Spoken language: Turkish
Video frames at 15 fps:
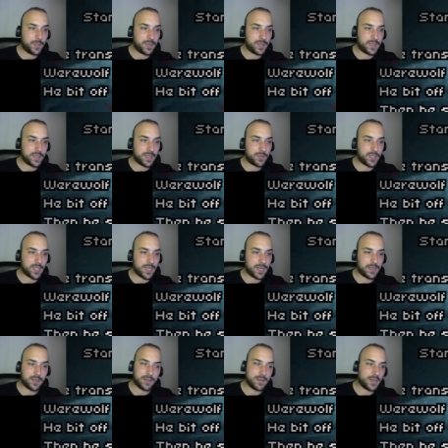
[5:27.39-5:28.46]
ısırıp
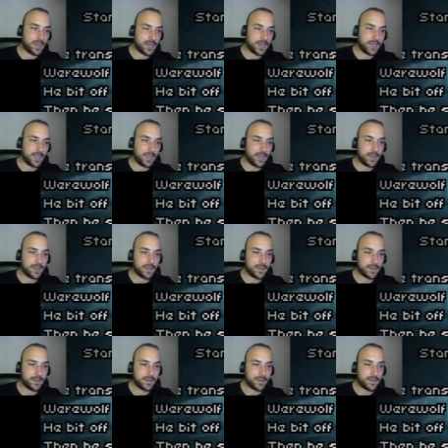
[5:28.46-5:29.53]
çıkardı haliyle.
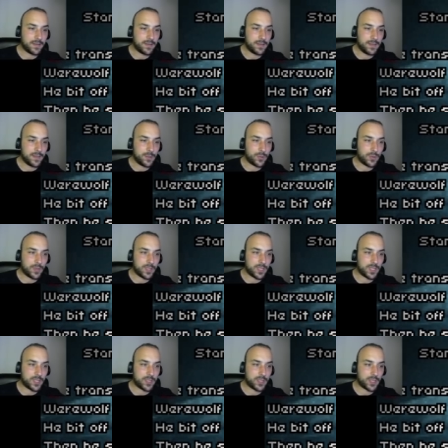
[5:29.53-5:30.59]
Sonra dışarı
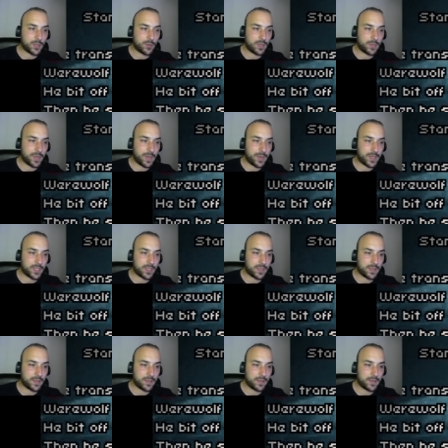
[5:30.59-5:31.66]
çıkacak yol aramaya
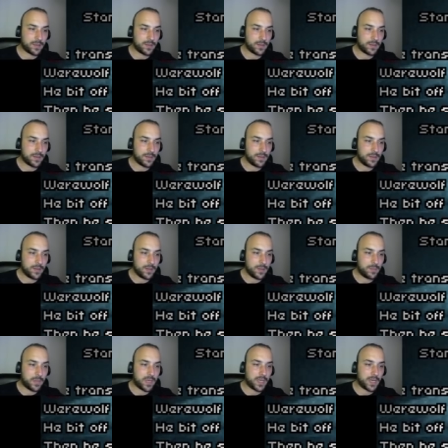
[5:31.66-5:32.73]
başladı.
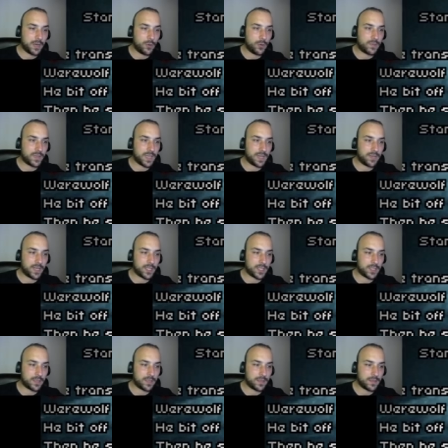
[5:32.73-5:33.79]
Bayağı öfkeli ve açtı